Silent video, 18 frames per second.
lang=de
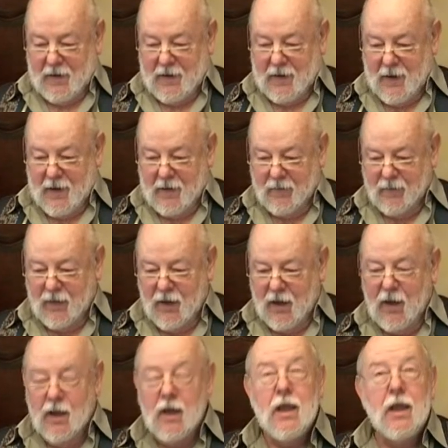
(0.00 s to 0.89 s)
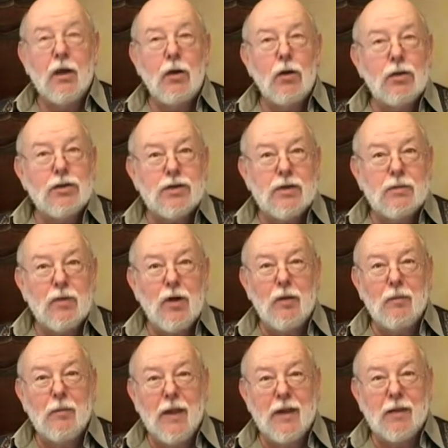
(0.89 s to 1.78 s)
Ja, hier rutsche
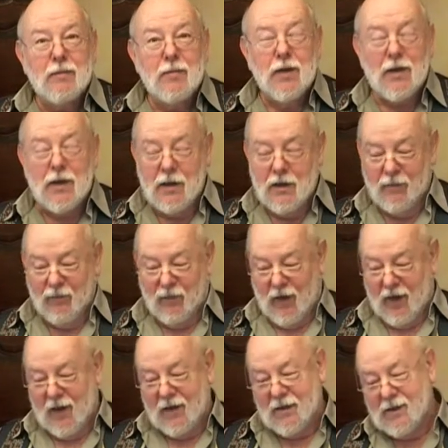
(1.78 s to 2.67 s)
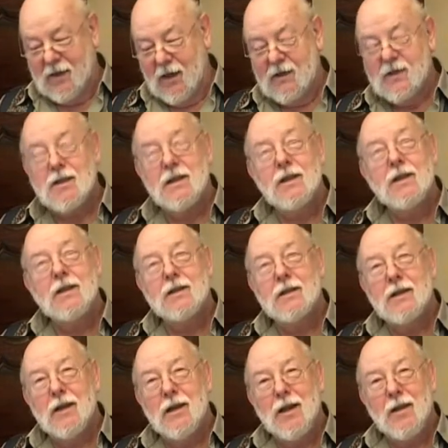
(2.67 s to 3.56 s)
mal mit mir, sagt
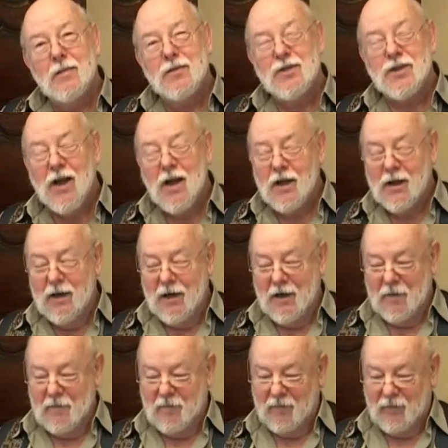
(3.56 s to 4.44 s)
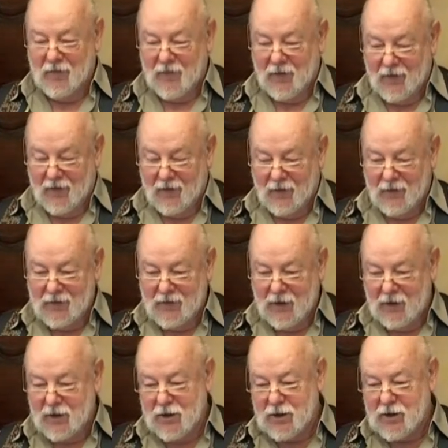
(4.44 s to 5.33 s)
Liesele im Scharle. Man
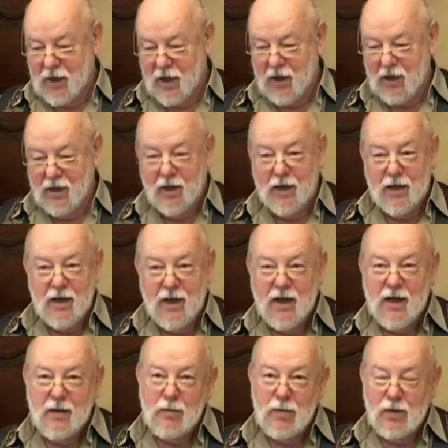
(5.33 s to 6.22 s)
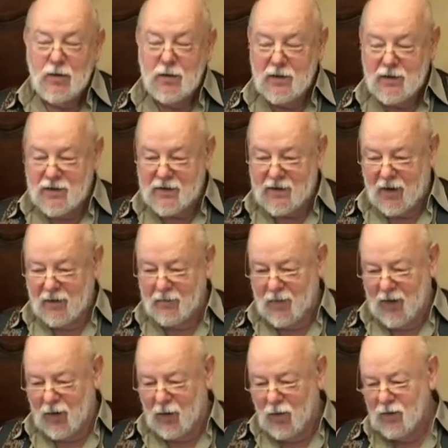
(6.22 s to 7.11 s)
sagt, der Charles niemals, Dann
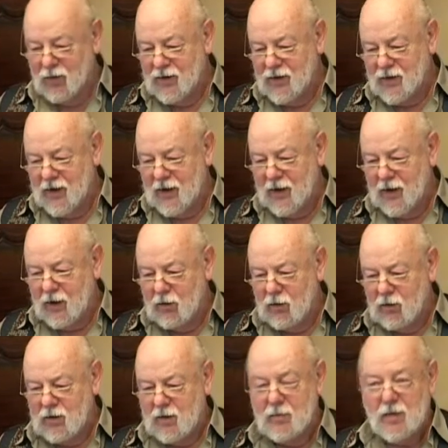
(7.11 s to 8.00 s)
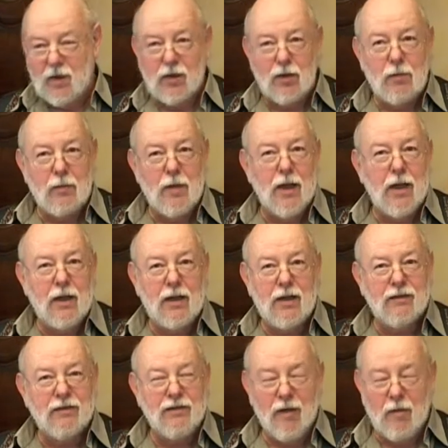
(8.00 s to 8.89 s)
bei uns hier heiraten wir nur
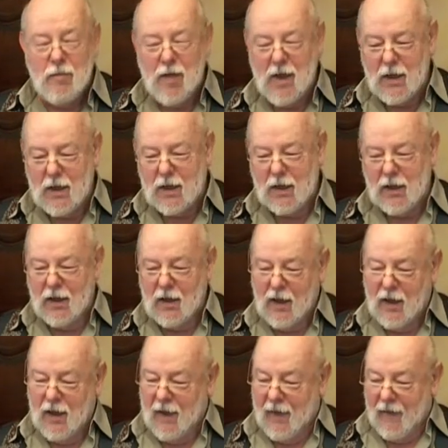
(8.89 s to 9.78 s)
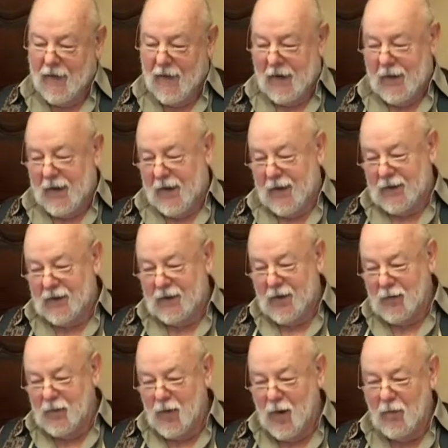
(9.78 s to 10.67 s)
in der Familie.
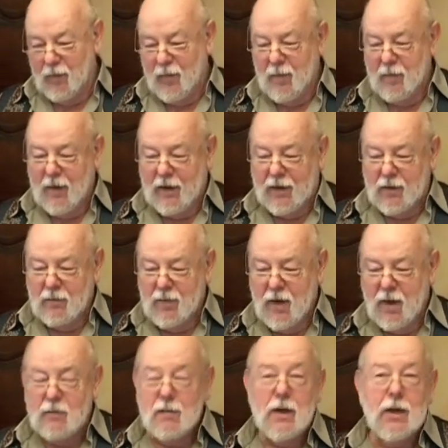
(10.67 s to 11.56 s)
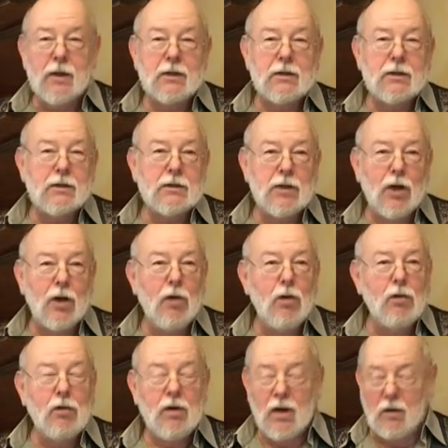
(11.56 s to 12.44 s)
Der Papa mit der Mama, der
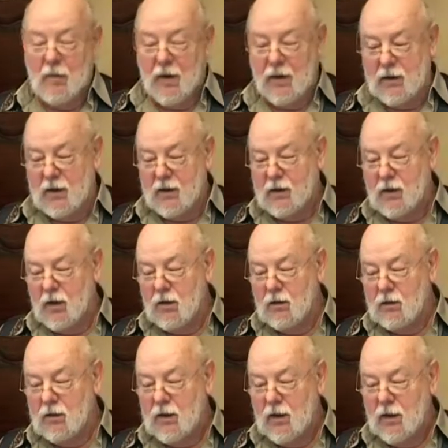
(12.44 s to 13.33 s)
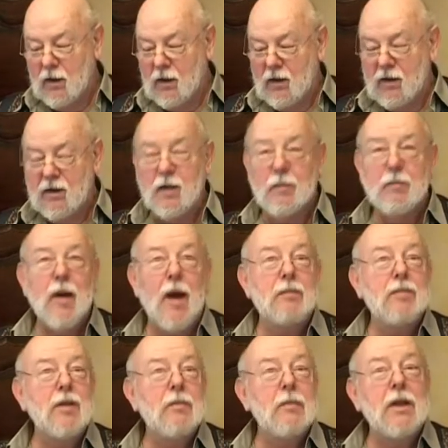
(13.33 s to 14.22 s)
Onkel mit der Tante, der
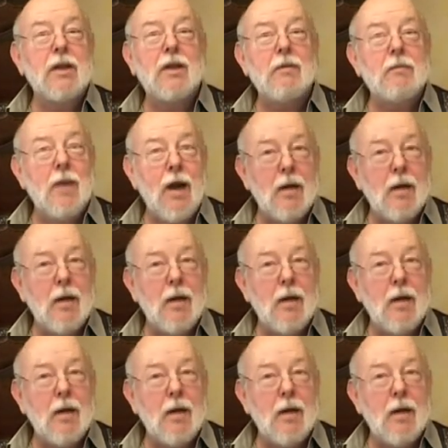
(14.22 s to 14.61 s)
Papi mit der